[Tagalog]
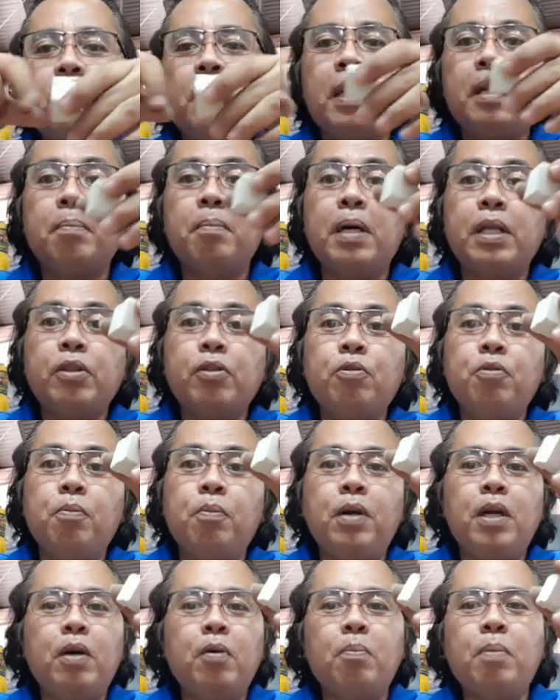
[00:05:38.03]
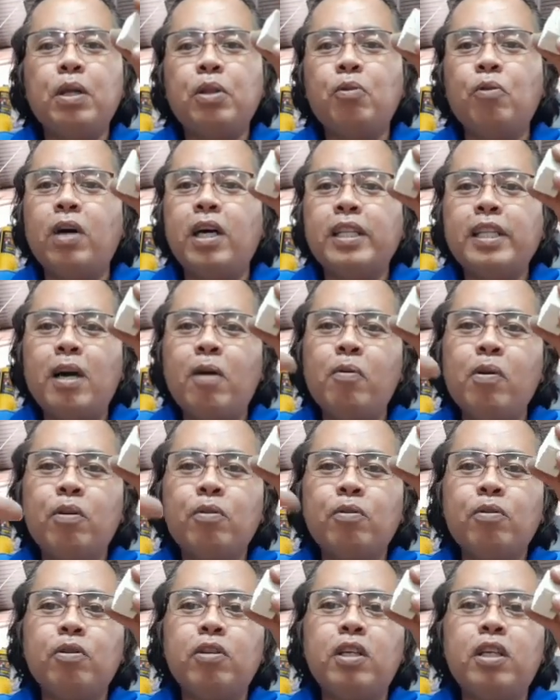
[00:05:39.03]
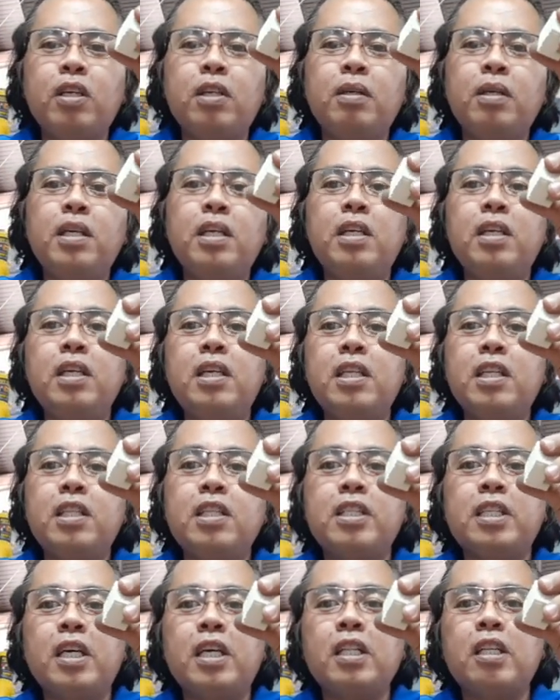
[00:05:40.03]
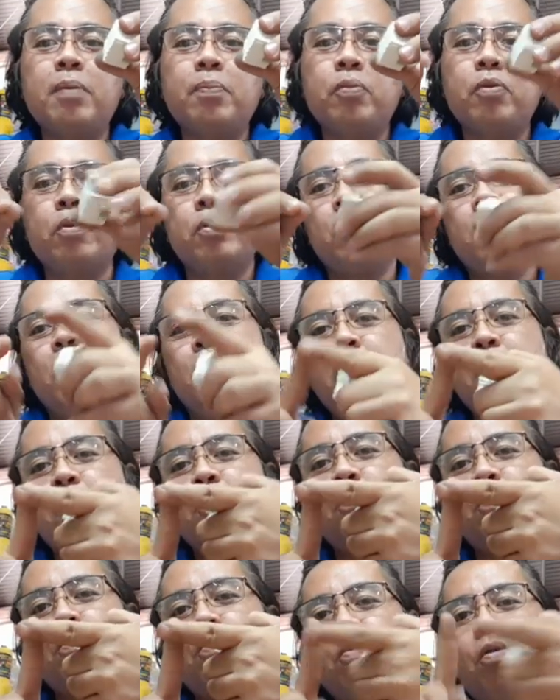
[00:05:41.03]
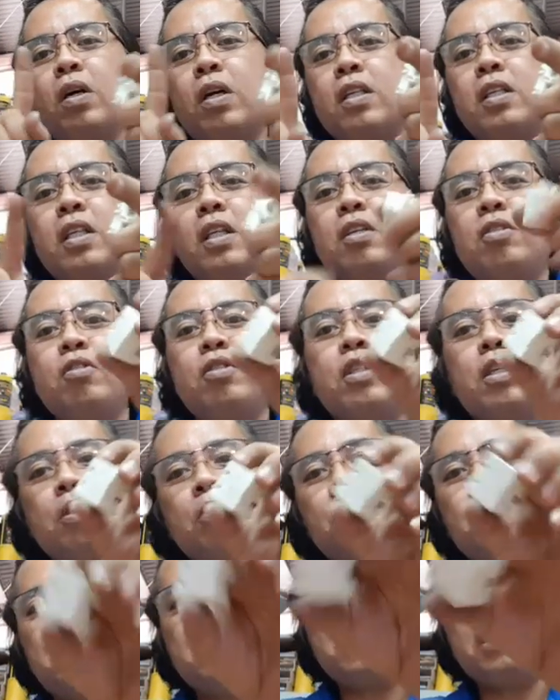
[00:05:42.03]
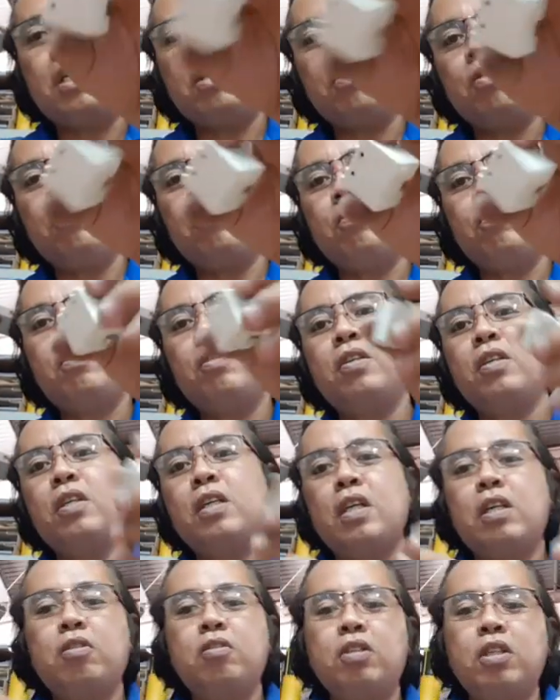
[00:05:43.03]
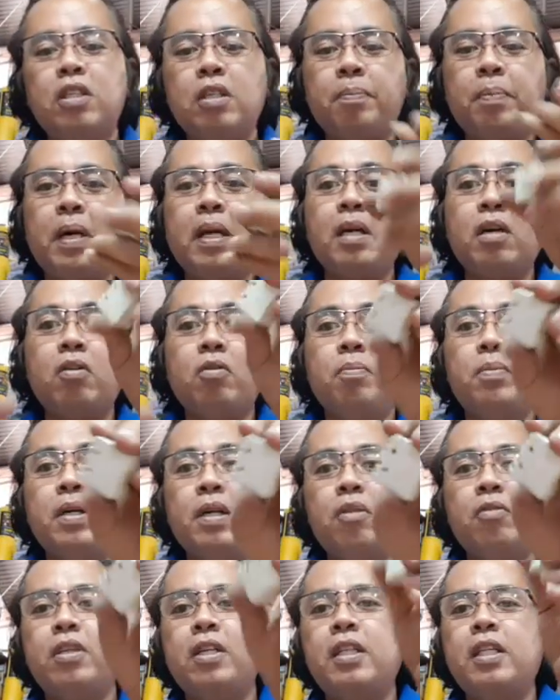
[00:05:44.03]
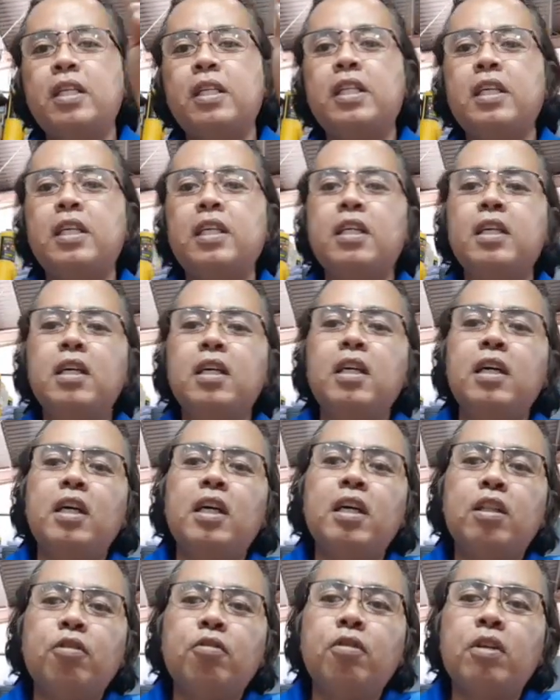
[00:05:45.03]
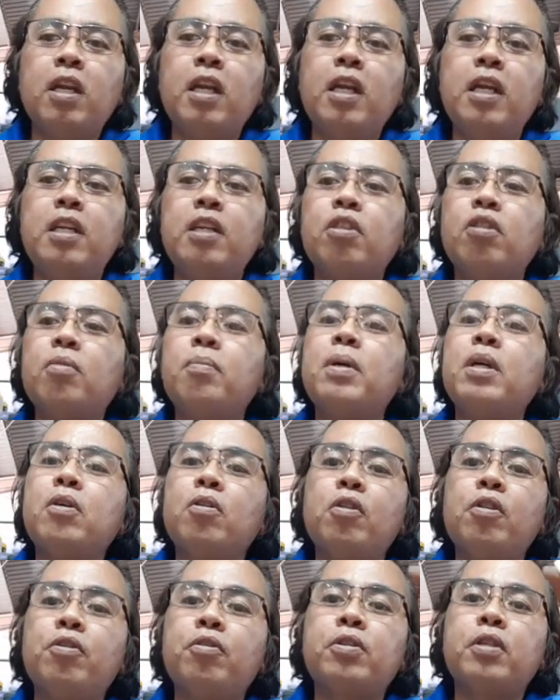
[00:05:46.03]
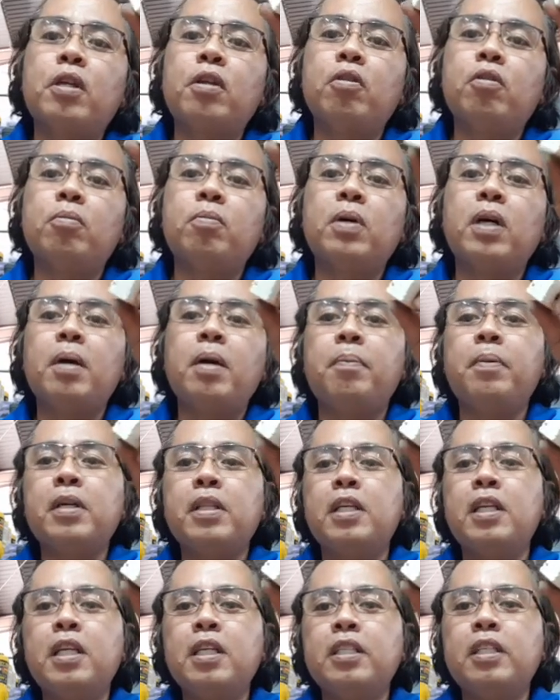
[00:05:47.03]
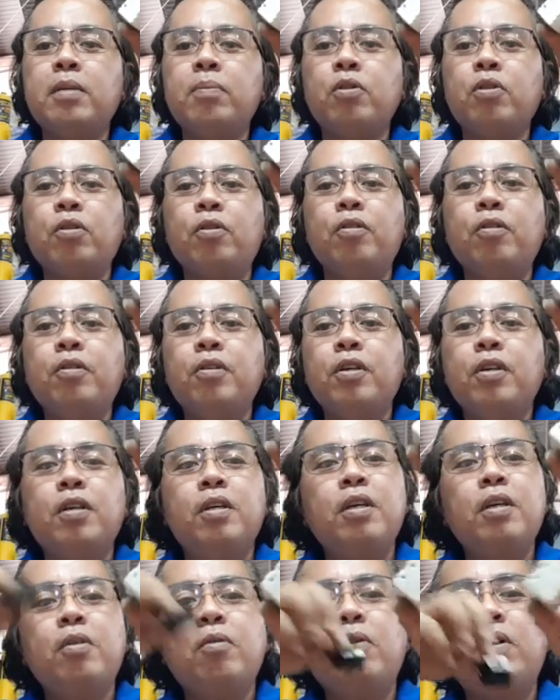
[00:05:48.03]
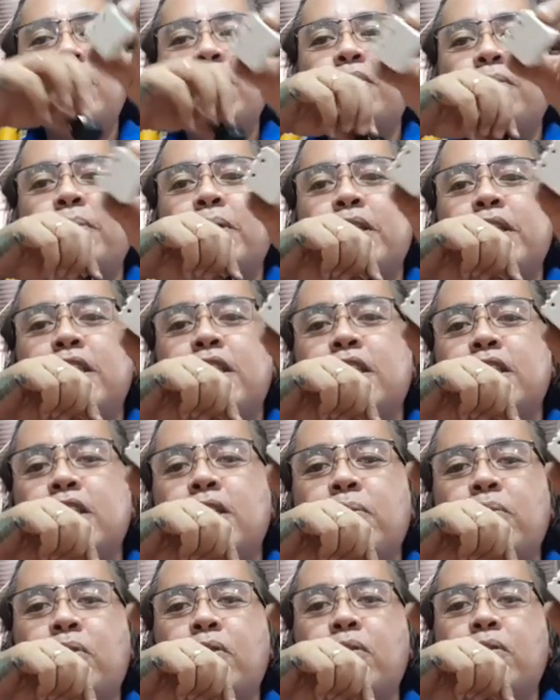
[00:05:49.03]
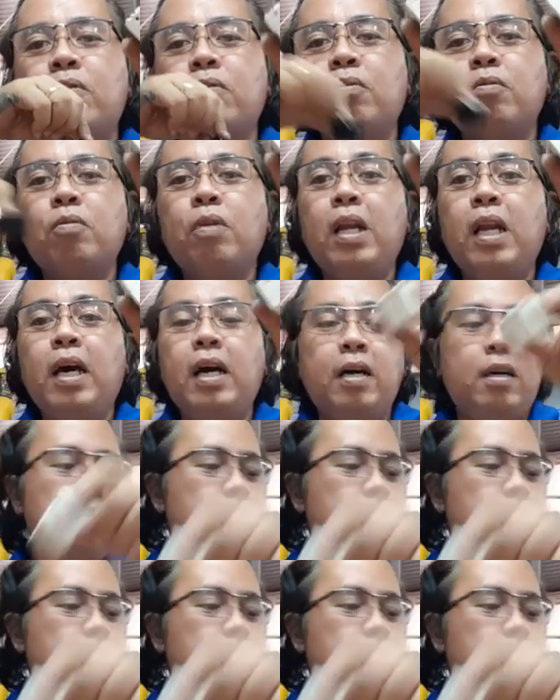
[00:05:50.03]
parang bat yung eh, bato nga tawag ko dun eh iinit siya tapos itutulak niya lang yung isang switch ito yon ganun din sa parang overload ang dating etong relay nito may coil to sa loob kaya pag tinester mo to eto pag tinester mo wala